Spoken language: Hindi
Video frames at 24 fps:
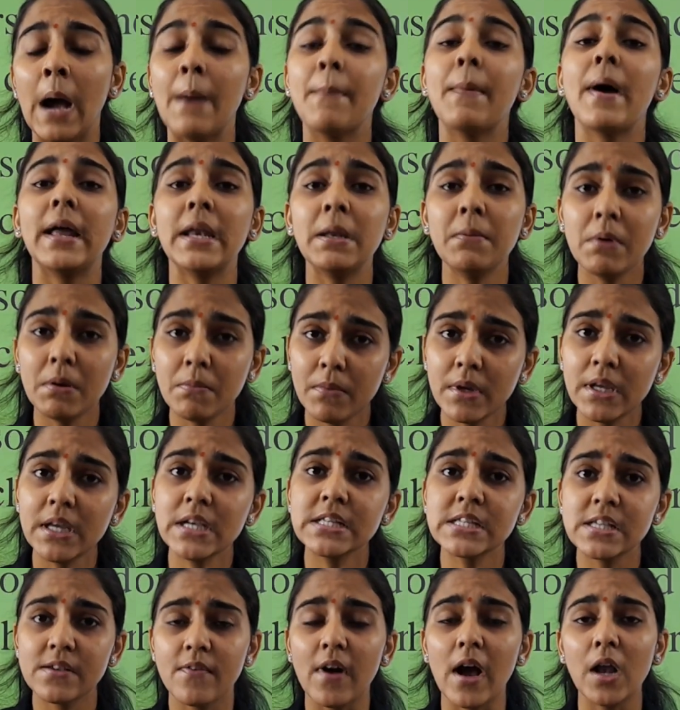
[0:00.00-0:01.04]
हमारे मन में
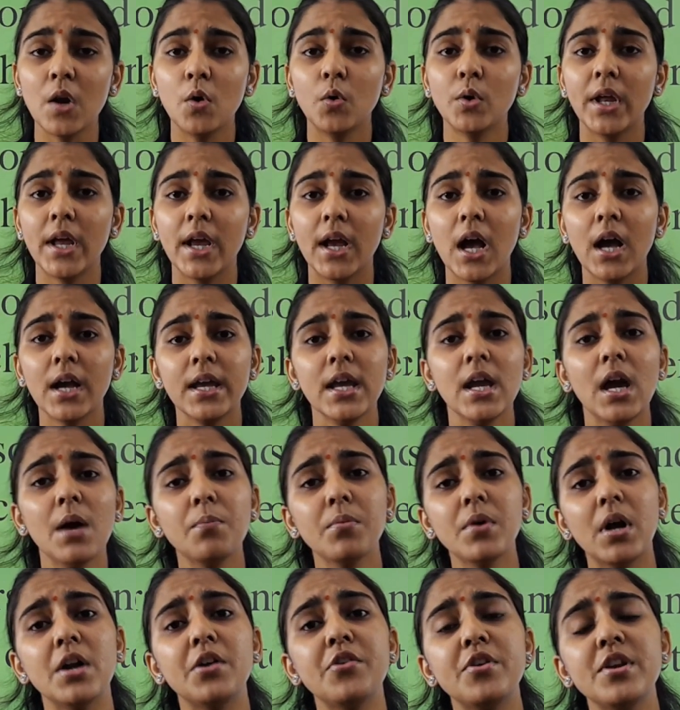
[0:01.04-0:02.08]
ये सवाल उठेगा कि
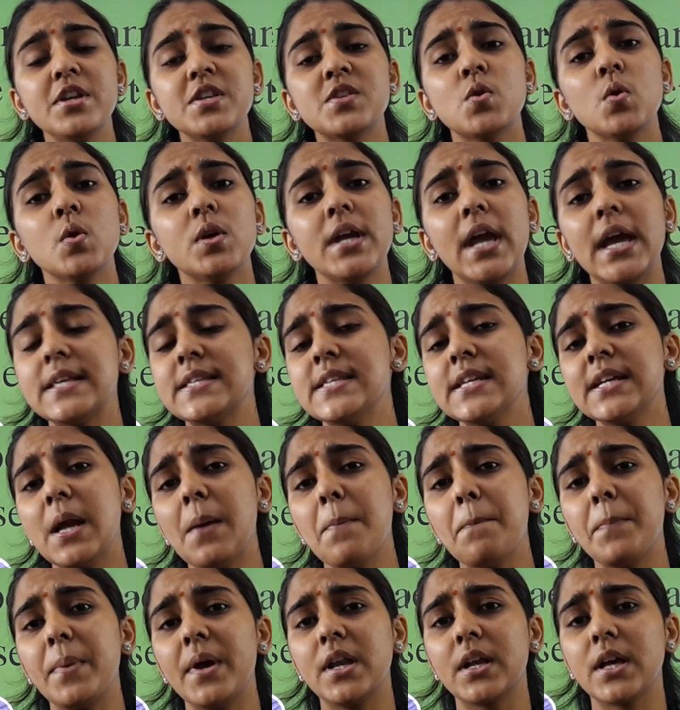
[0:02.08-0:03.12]
हम कंट्रीज़ को कैसे
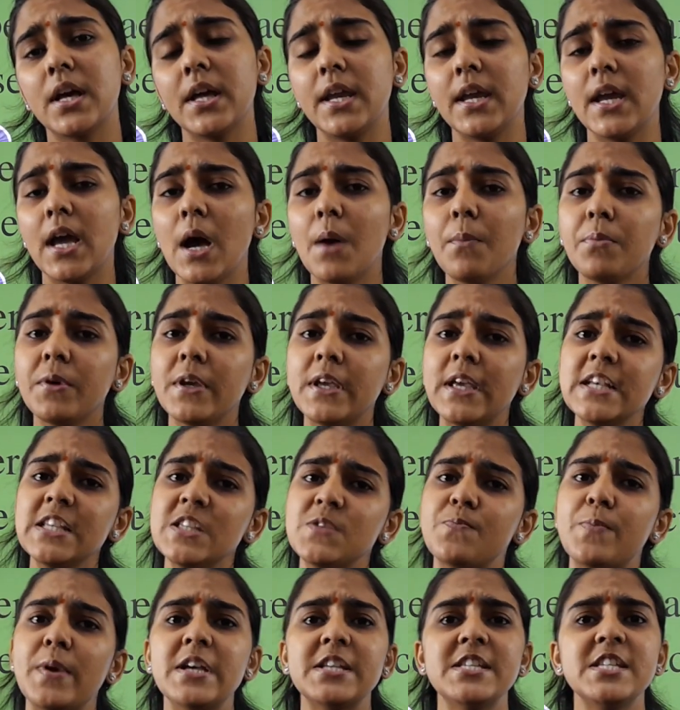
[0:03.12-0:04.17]
कंपेयर करें हम
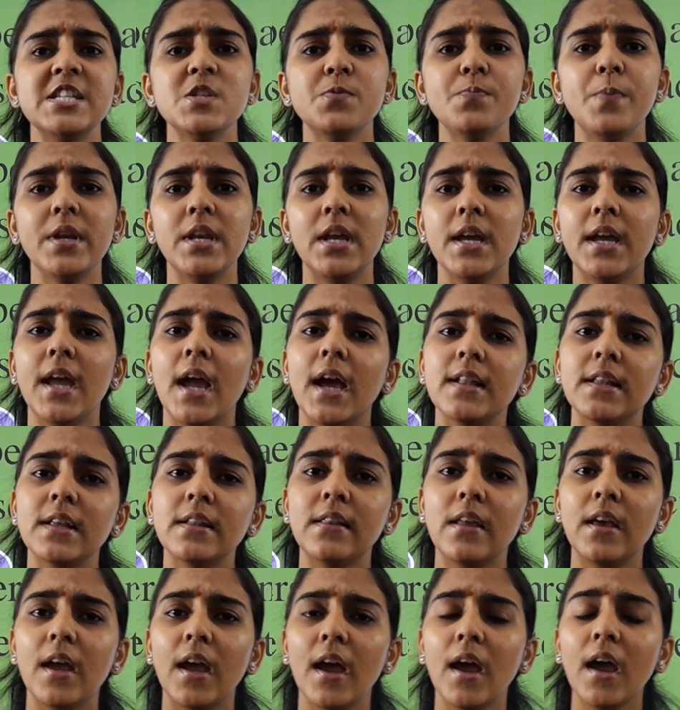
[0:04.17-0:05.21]
किस बेसिस पर ये कह
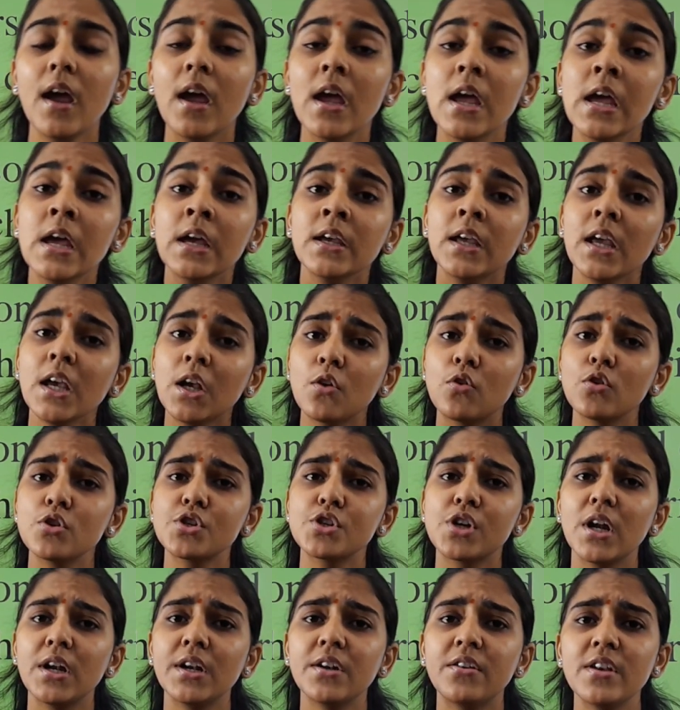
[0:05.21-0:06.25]
देते हैं कि
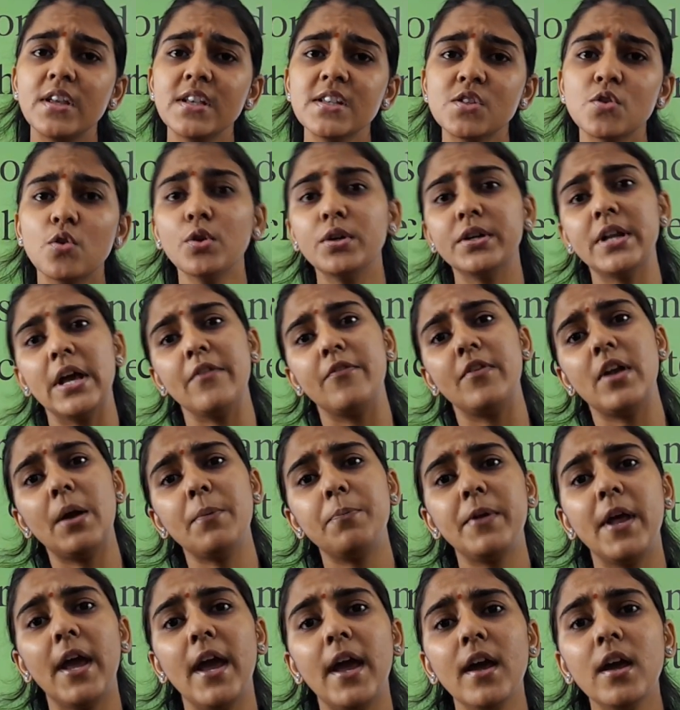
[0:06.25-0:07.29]
कुछ कंट्रीज़ तो
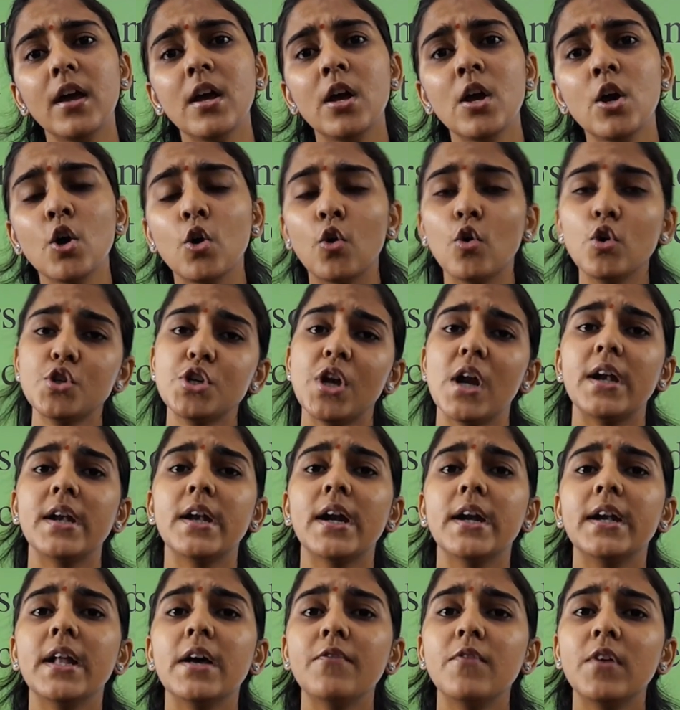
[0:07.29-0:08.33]
डेवलप्ड हैं कुछ
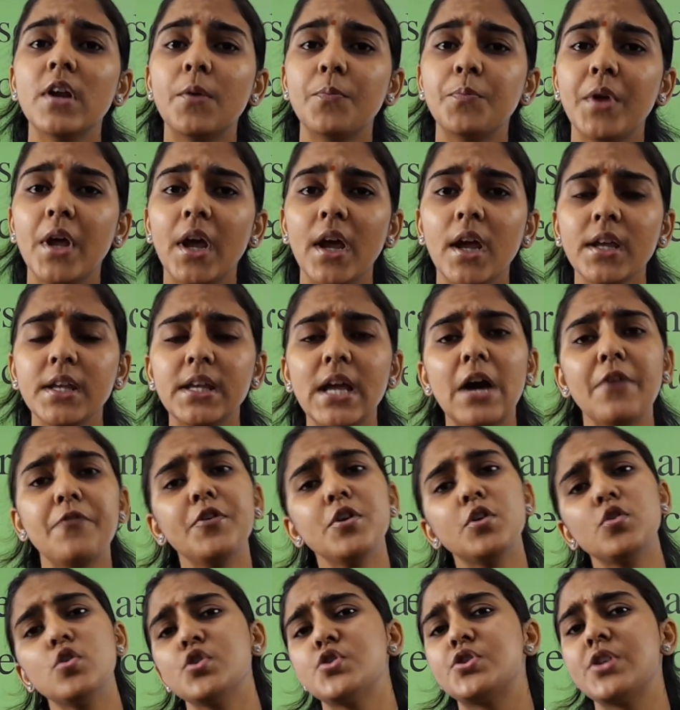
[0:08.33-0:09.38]
अंडर डेवलप्ड हैं या
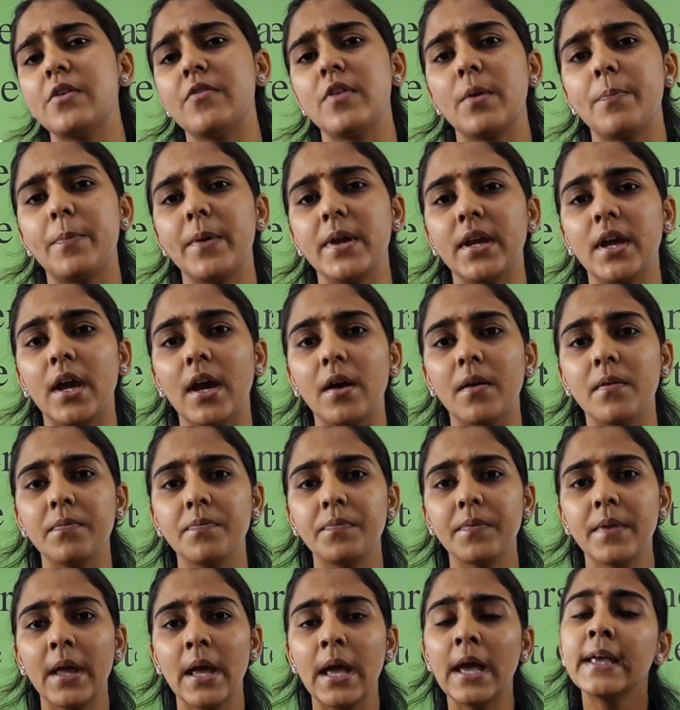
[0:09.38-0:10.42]
फिर कुछ डेवलपिंग हैं
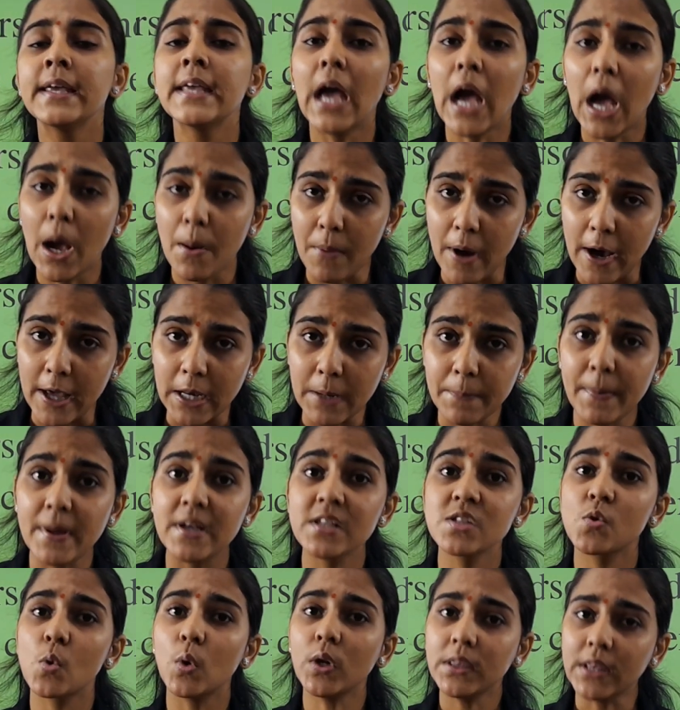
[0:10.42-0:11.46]
क्या हमारे
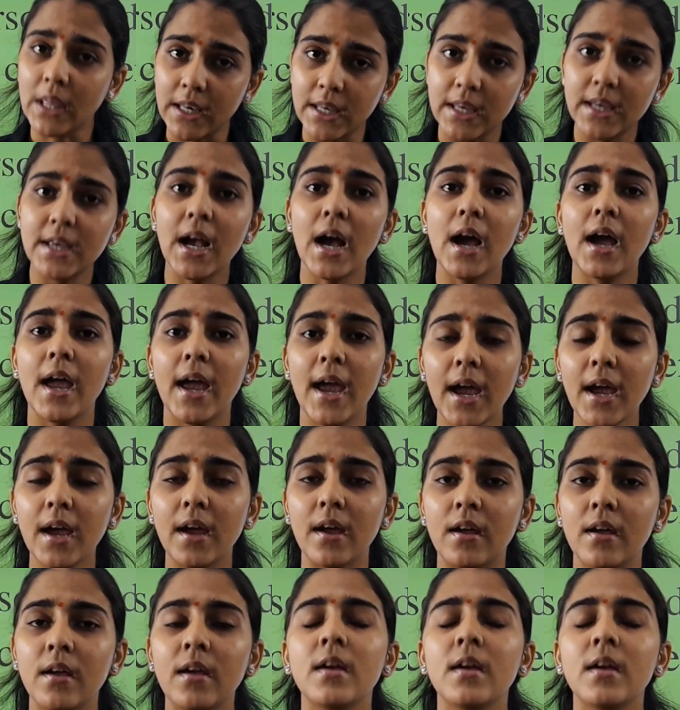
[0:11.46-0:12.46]
पास कोई तरीका है